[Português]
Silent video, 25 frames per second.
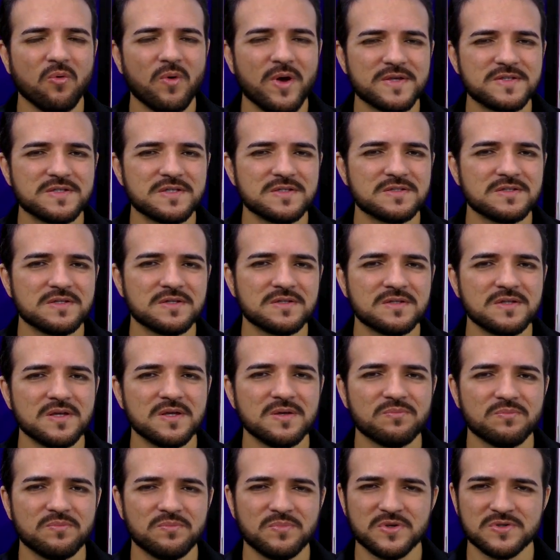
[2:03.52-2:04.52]
O
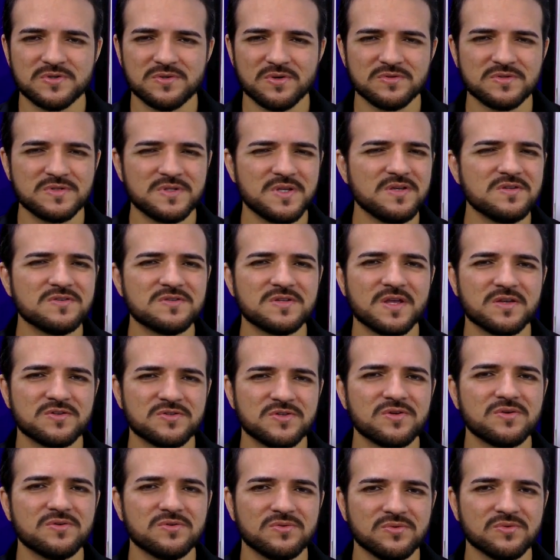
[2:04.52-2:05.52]
SSD, pessoal, sem
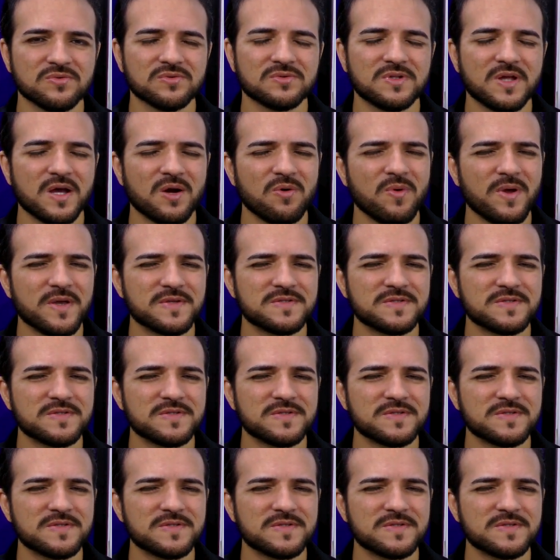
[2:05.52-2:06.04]
exagero nenhum, tá? O